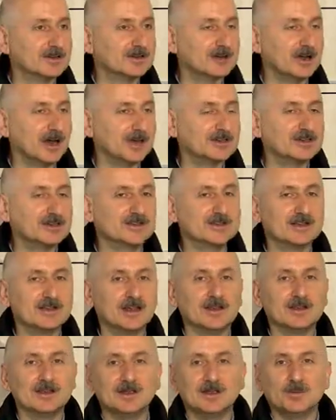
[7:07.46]
Gar
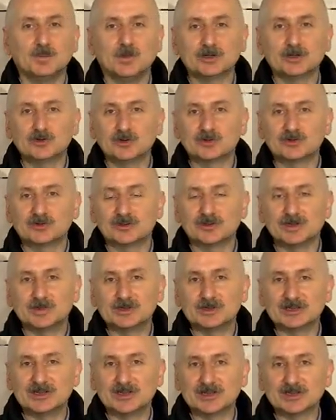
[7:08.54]
Kızılay metrosunu da
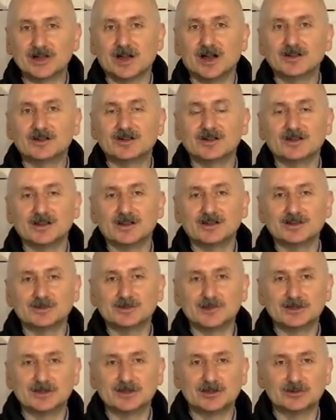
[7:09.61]
bitirerek Ankaralıların
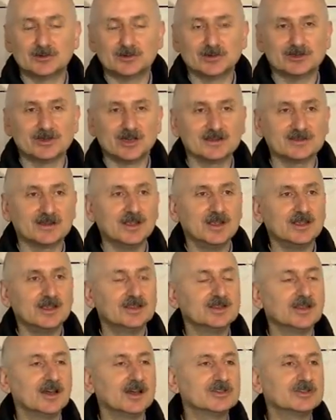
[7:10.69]
hizmetine sunacağız.
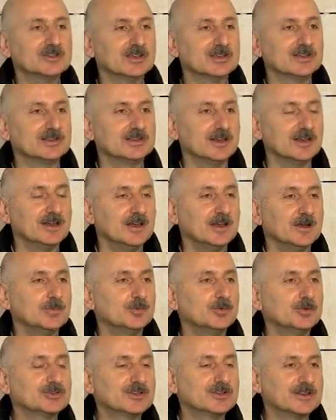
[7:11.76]
Yine aynı şekilde
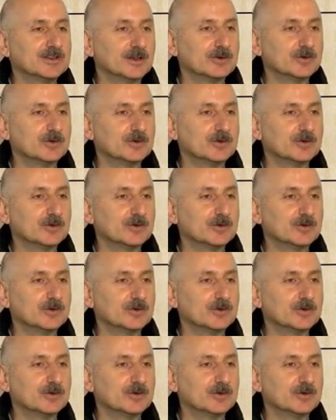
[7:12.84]
Bursa'da,